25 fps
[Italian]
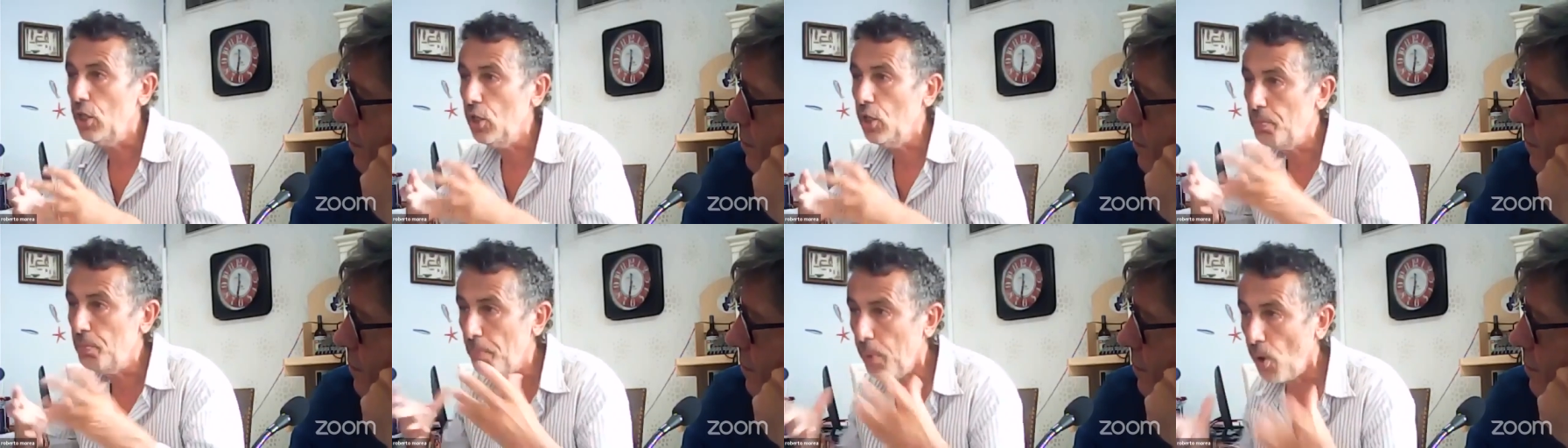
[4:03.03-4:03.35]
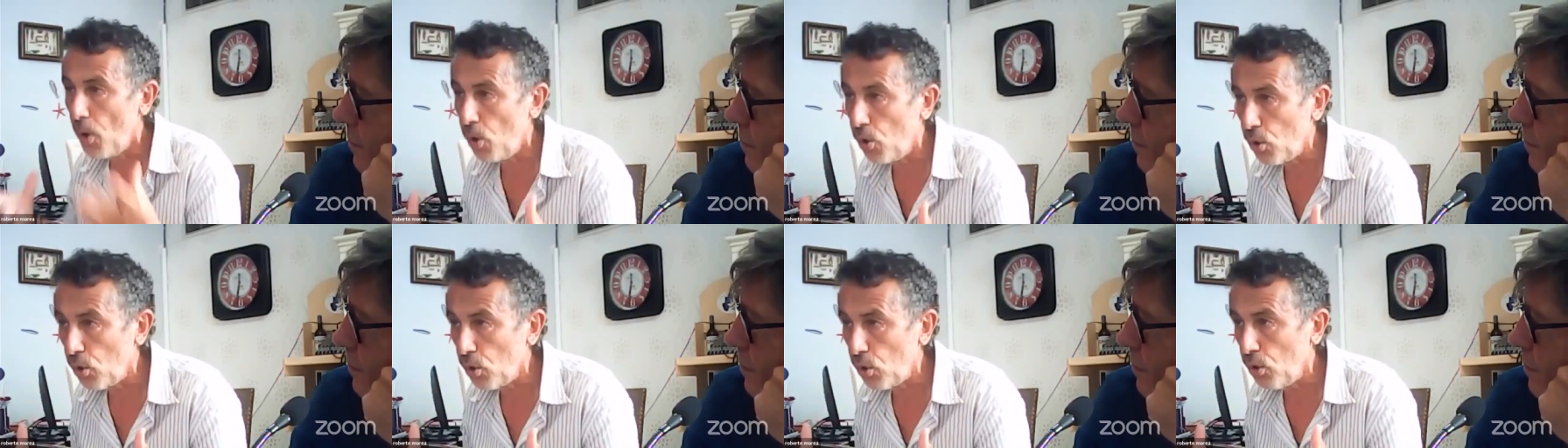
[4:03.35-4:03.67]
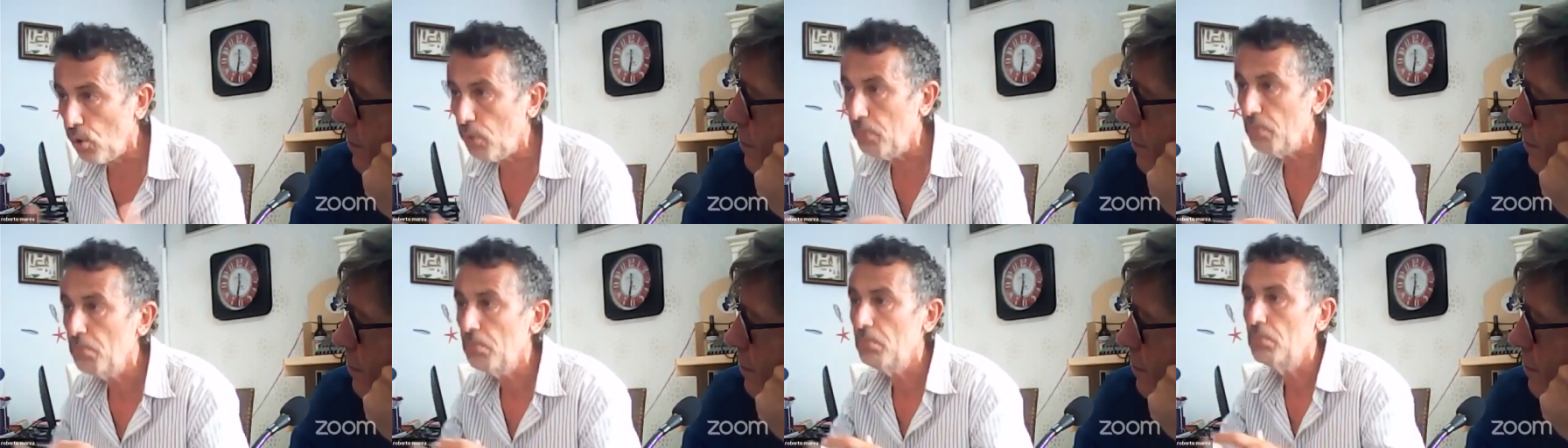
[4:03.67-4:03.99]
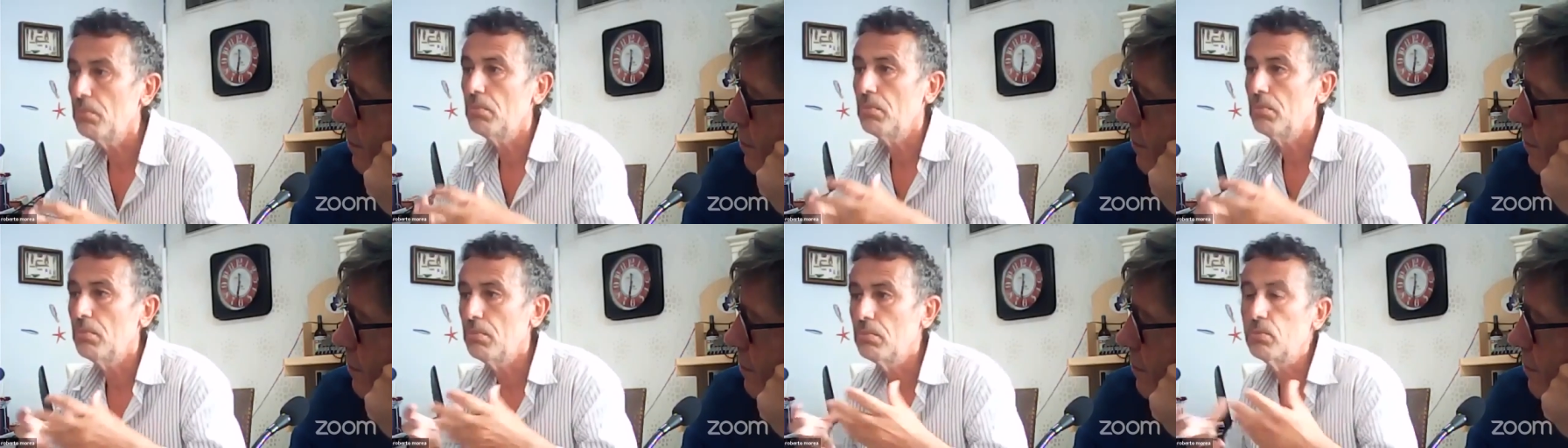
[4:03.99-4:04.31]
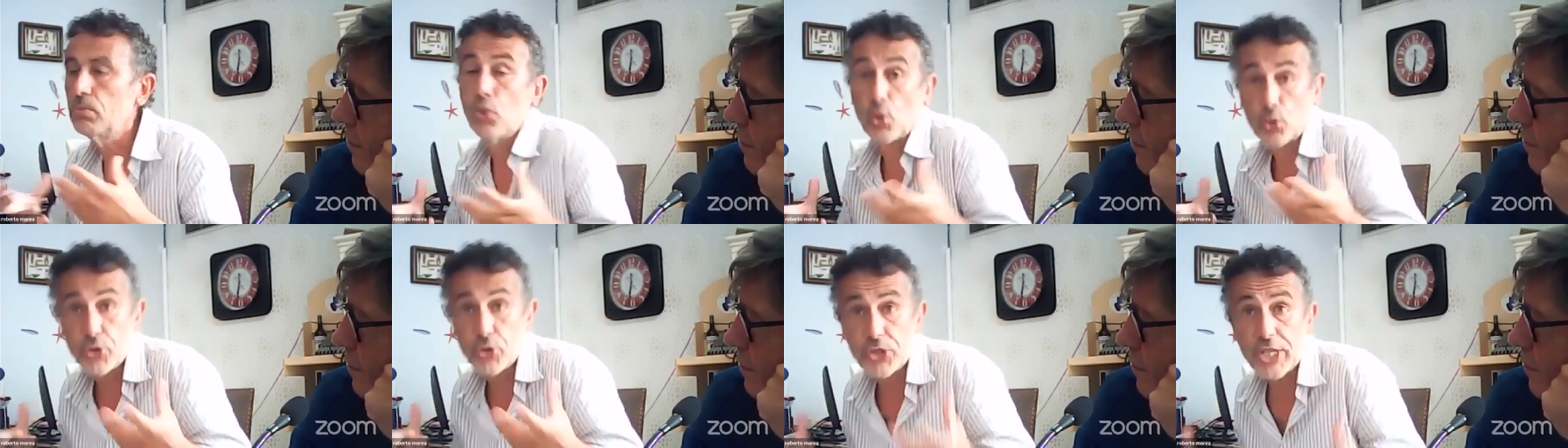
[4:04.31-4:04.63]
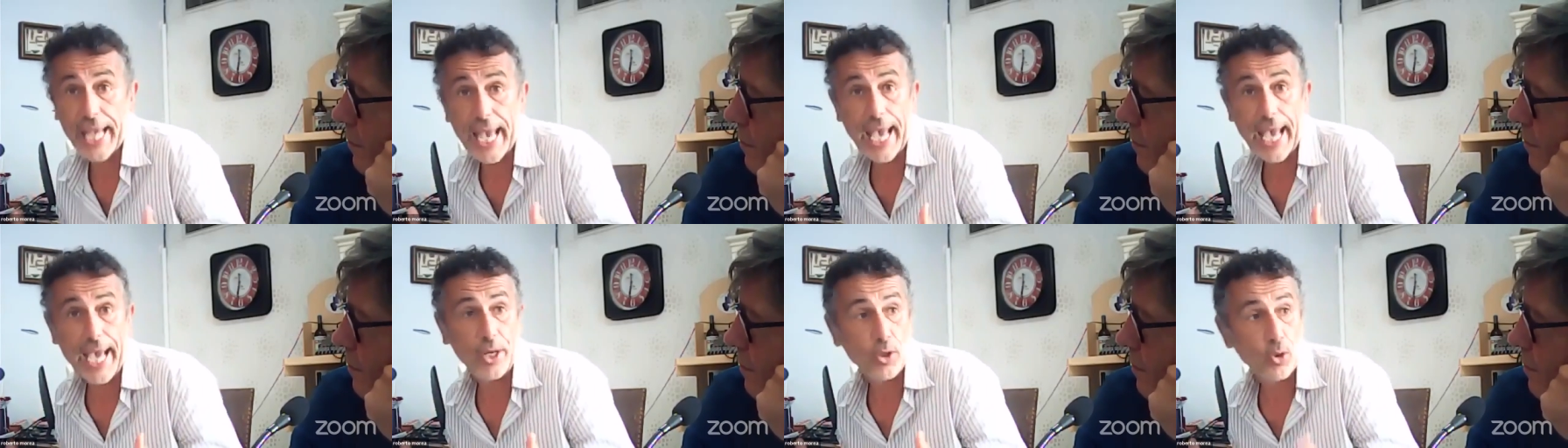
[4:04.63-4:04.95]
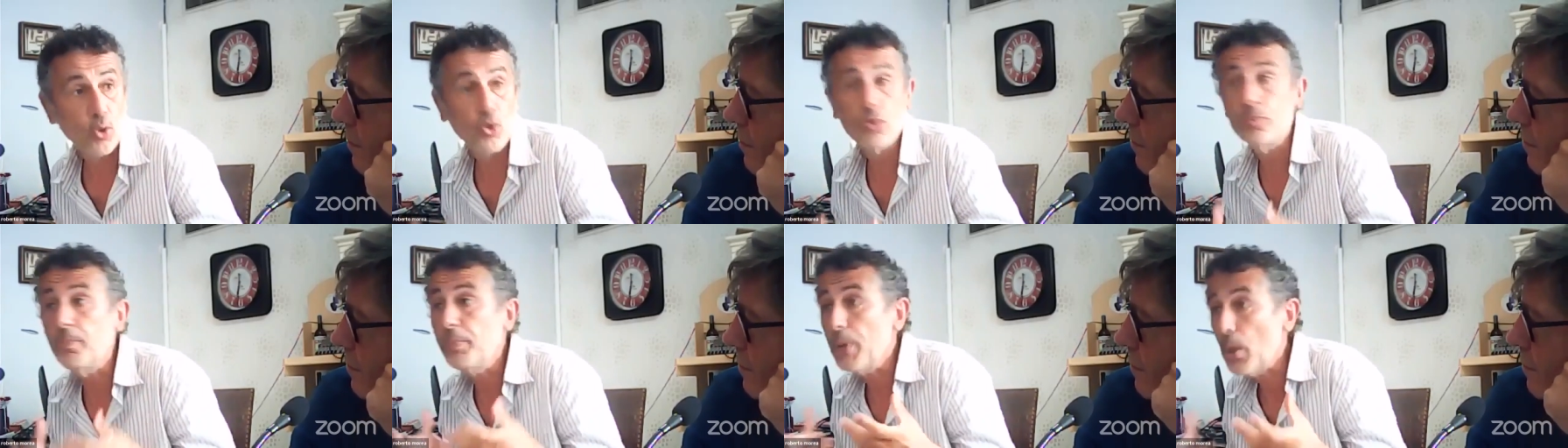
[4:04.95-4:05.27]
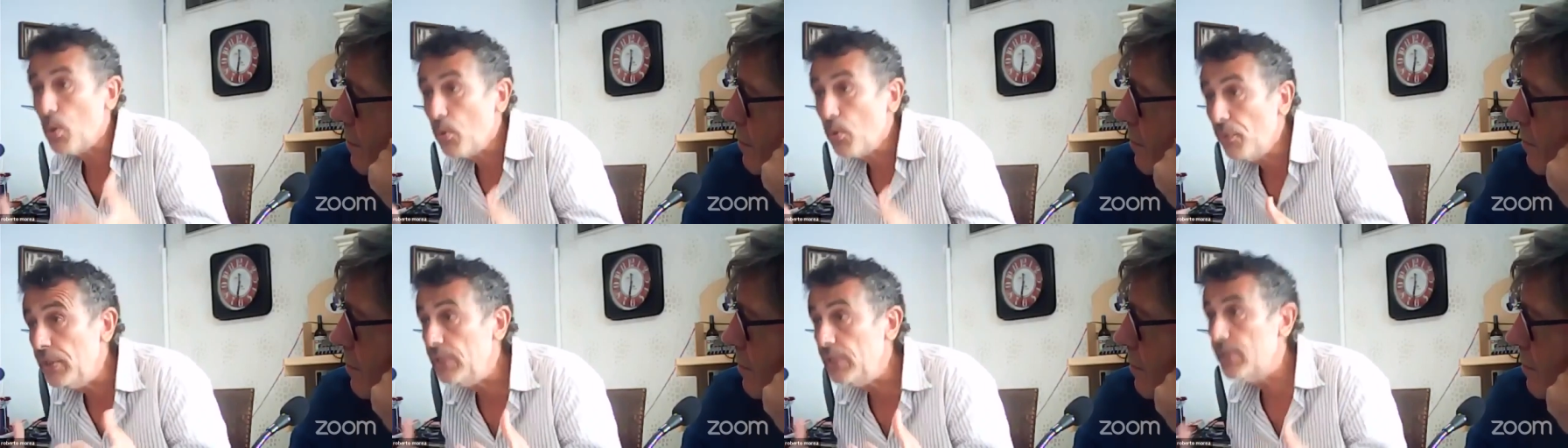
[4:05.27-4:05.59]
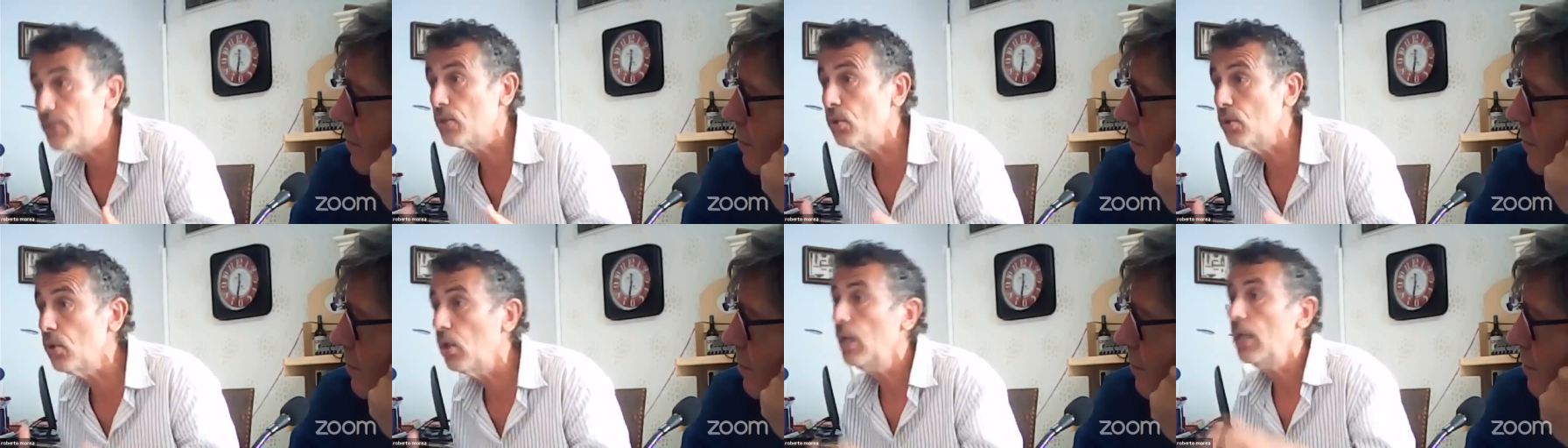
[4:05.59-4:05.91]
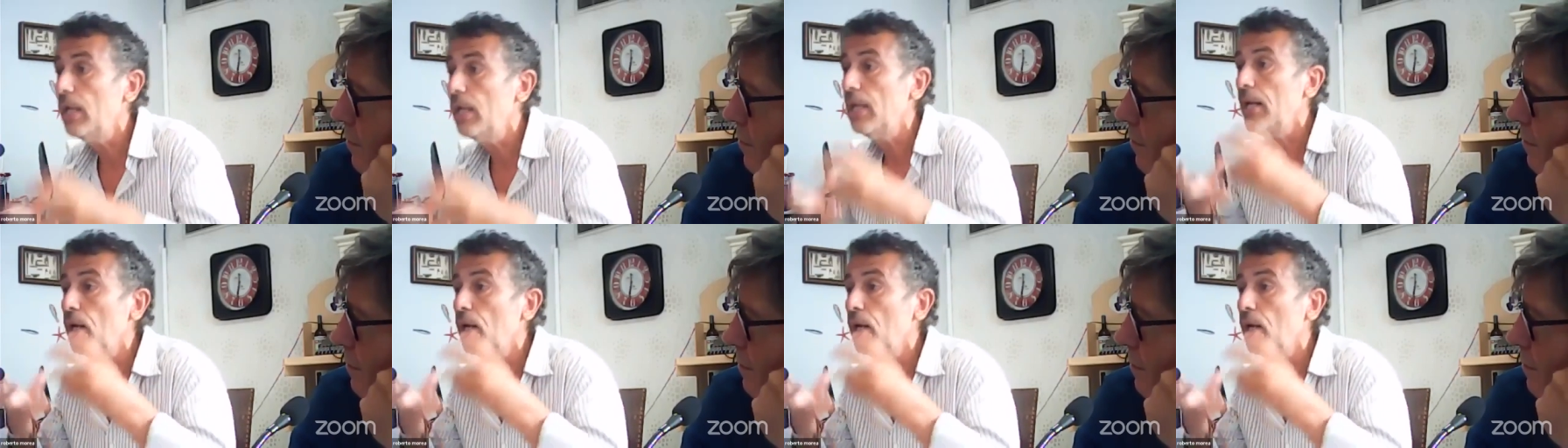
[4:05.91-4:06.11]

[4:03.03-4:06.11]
il polo toscano, lo abbiamo visto